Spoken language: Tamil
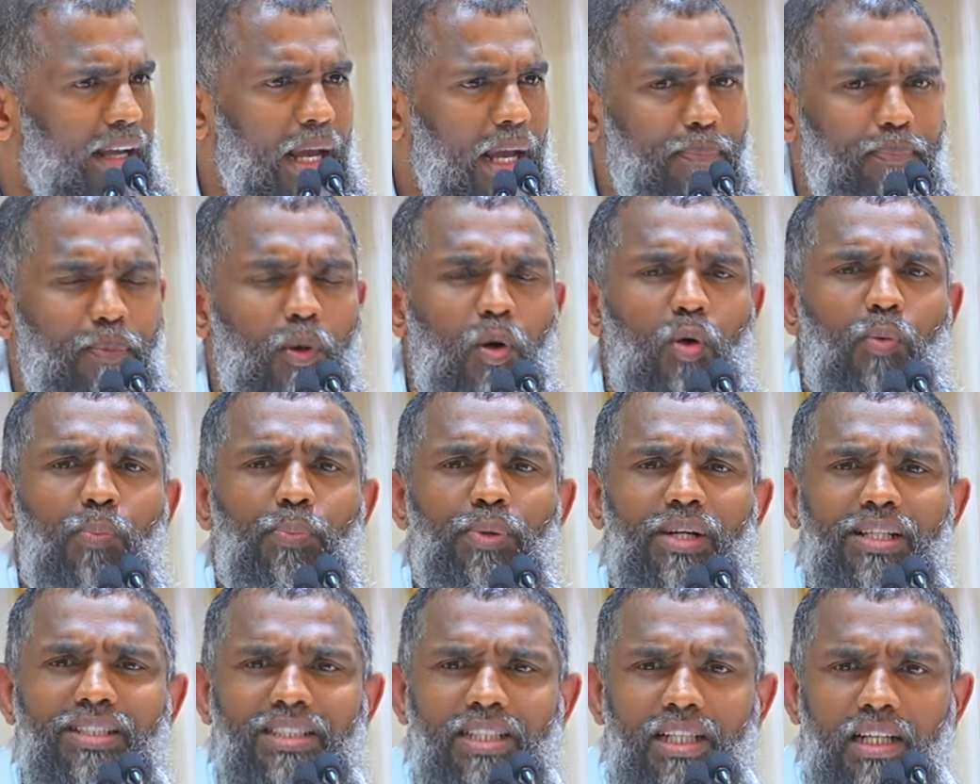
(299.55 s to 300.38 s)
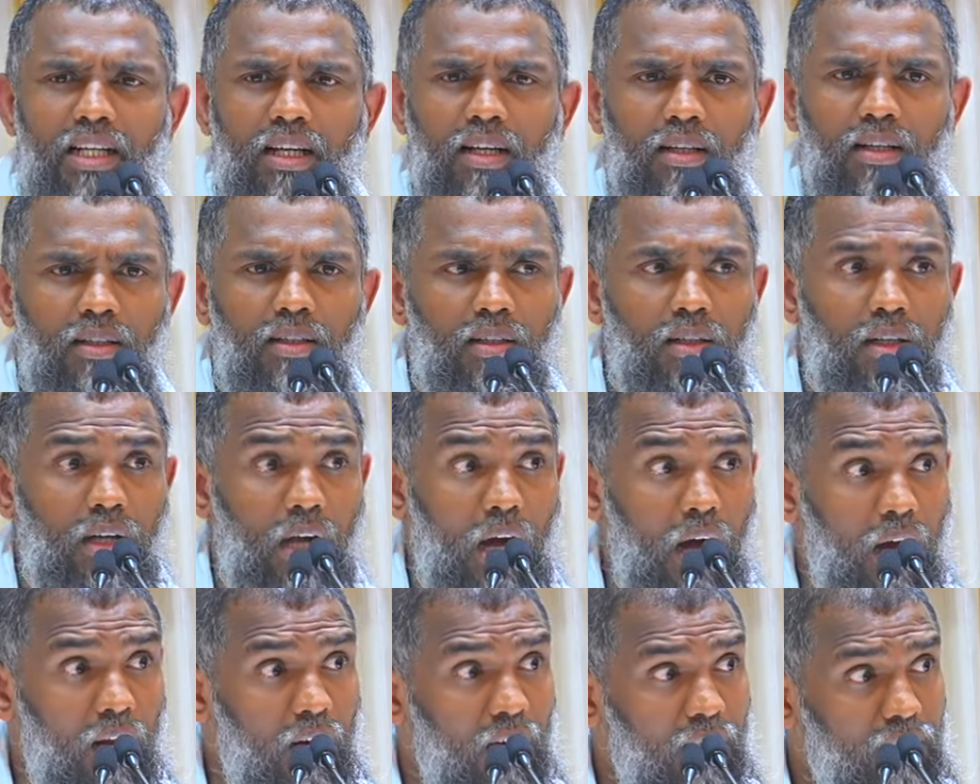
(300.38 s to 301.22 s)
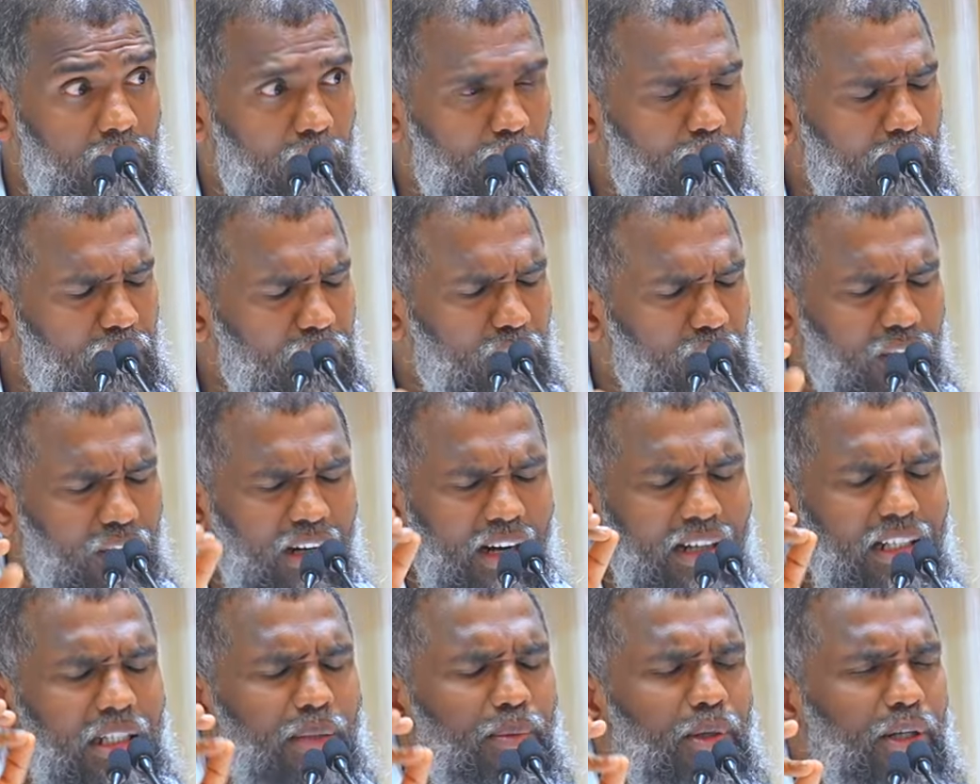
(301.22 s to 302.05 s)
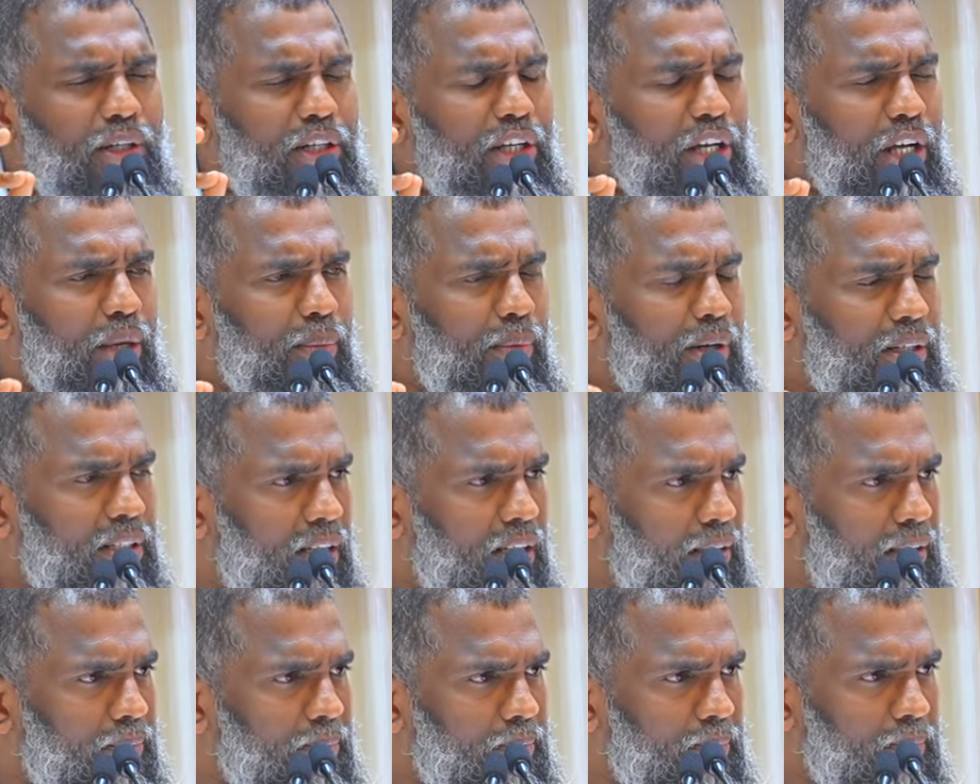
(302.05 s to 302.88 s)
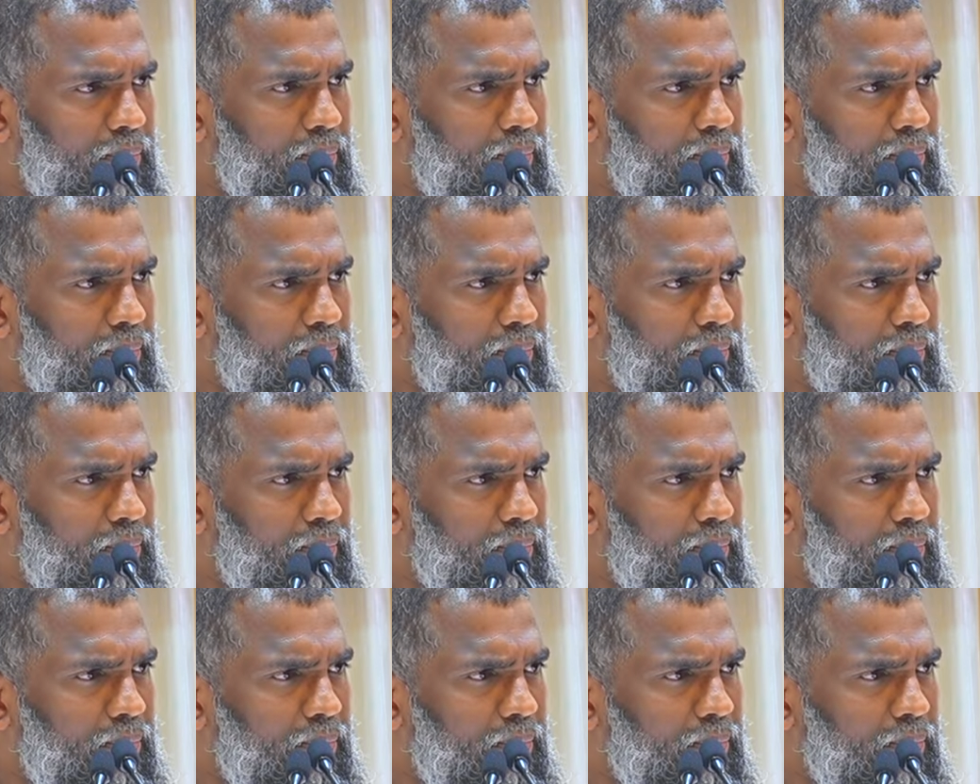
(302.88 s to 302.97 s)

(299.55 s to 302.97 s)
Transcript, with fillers: எப்பவும் பிரச்சனை காரணத்தை மட்டும் கண்டுபிடிக்கவே மாட்டாங்க